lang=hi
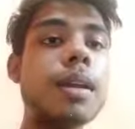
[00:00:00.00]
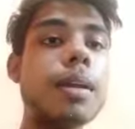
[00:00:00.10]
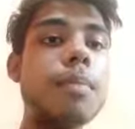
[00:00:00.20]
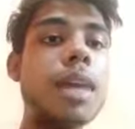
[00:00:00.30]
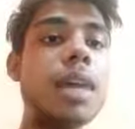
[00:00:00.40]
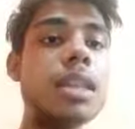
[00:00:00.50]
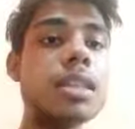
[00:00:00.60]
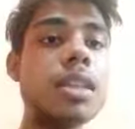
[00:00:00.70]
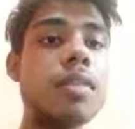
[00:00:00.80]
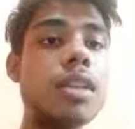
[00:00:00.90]
माइनस
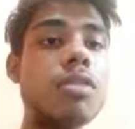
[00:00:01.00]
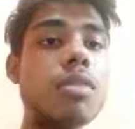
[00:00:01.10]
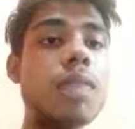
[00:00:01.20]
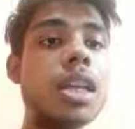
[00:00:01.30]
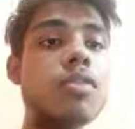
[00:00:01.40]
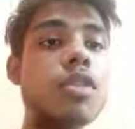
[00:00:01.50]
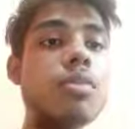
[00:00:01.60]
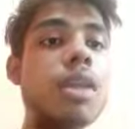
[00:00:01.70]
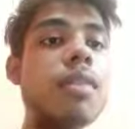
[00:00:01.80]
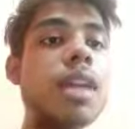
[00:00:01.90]
सेवन क्योंकि माइनस
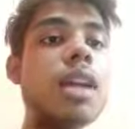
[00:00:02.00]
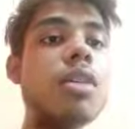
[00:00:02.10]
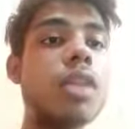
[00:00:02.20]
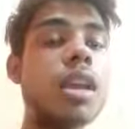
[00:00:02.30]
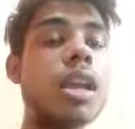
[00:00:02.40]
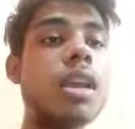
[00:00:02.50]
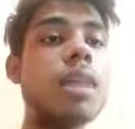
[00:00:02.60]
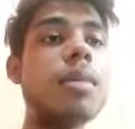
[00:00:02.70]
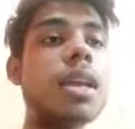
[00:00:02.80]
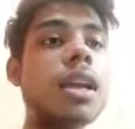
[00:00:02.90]
फॉर्मूले वाला और ए
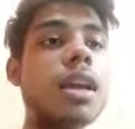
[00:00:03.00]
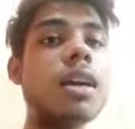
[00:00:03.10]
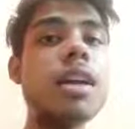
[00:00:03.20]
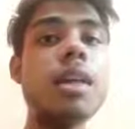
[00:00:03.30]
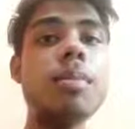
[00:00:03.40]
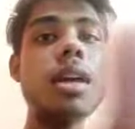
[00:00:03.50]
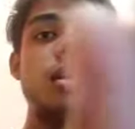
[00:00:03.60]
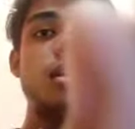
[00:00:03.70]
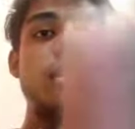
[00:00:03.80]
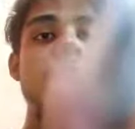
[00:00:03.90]
हमारा क्या आएगा यहाँ पे
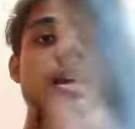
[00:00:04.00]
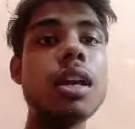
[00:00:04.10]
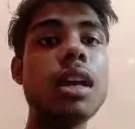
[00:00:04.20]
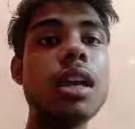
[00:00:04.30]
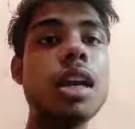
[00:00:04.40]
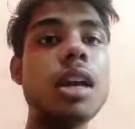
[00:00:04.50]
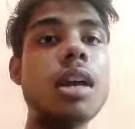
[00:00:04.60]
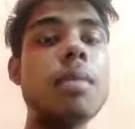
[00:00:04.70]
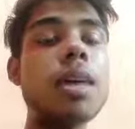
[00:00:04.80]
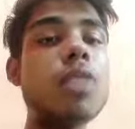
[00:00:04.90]
ए
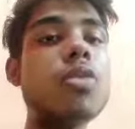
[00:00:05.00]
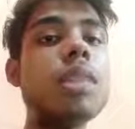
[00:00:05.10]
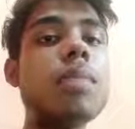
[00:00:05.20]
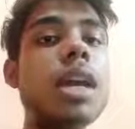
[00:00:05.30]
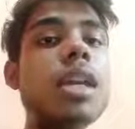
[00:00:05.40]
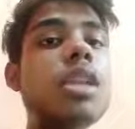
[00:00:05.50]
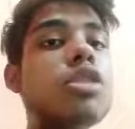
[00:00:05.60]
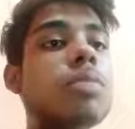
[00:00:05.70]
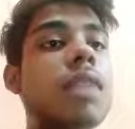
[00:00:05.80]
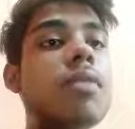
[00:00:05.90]
हमारा कोई नंबर है ही नहीं तो
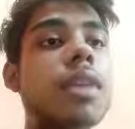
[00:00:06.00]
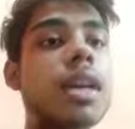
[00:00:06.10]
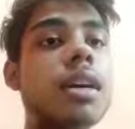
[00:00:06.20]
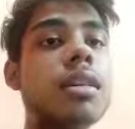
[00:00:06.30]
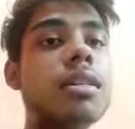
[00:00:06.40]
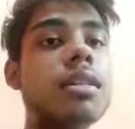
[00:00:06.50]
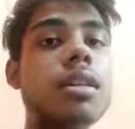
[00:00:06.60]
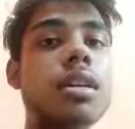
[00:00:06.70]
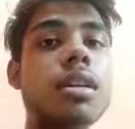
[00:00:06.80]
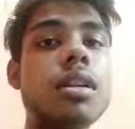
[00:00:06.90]
मतलब वन आएगा
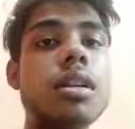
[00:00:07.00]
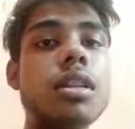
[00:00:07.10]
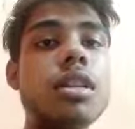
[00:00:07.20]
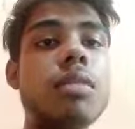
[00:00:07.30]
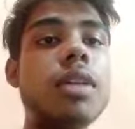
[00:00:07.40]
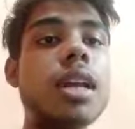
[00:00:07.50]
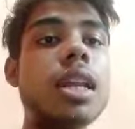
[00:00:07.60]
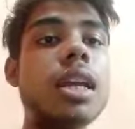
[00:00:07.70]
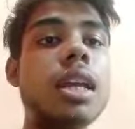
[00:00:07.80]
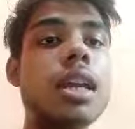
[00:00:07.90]
तो हम लोग यहाँ
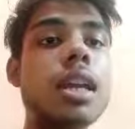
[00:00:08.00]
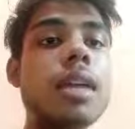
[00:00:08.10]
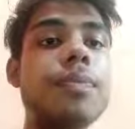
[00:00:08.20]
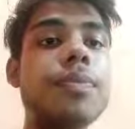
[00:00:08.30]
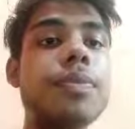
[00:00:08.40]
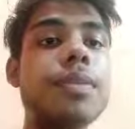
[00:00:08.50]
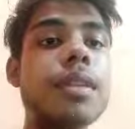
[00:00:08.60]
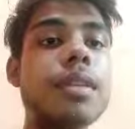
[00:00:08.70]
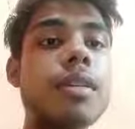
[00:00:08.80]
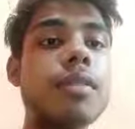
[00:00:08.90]
लिखेंगे
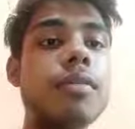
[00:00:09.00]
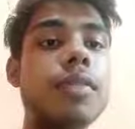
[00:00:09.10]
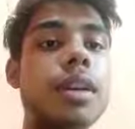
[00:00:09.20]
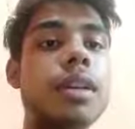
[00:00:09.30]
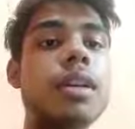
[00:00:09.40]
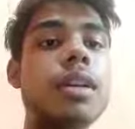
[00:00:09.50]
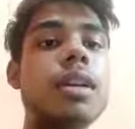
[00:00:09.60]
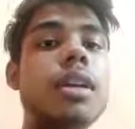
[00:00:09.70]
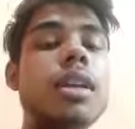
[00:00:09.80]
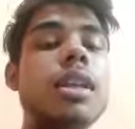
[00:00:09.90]
वन
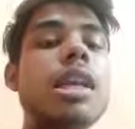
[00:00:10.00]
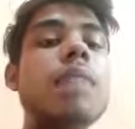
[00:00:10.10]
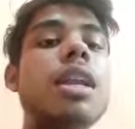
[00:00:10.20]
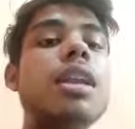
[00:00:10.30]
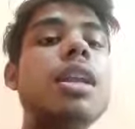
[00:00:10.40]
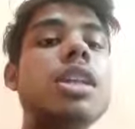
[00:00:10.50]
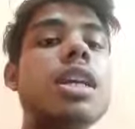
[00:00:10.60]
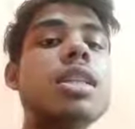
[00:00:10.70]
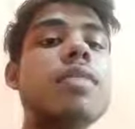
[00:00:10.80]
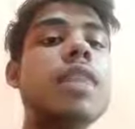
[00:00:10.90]
ये हमारा रिलेशन
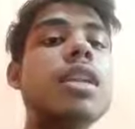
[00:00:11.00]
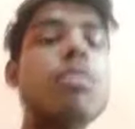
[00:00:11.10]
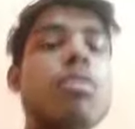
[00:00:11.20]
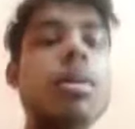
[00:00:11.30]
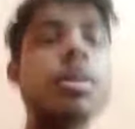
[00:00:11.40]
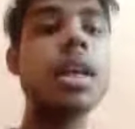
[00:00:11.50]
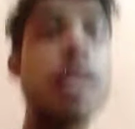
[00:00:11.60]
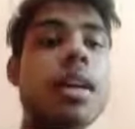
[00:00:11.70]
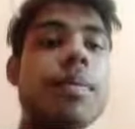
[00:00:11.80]
कैसे फाइंड आउट होगा आप देखिए